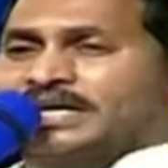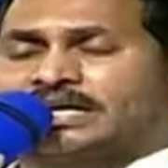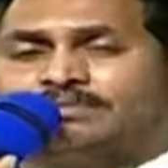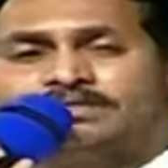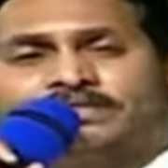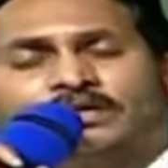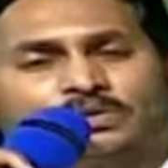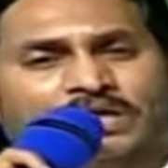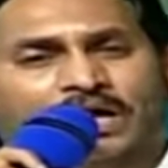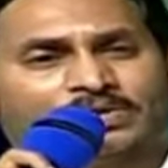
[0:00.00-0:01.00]
కార్యక్రమం
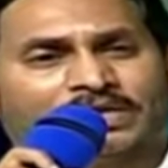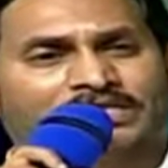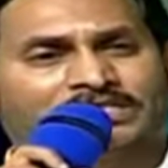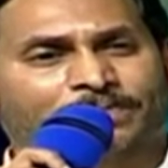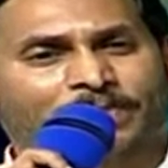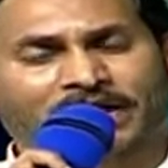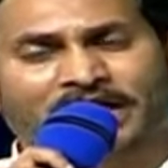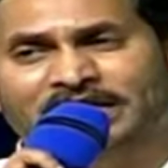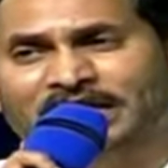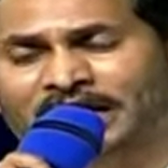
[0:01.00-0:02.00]
జరుగుతా ఉంది అని
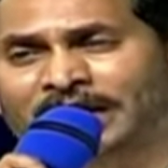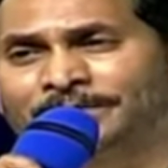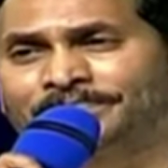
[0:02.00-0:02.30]
చెప్పడానికి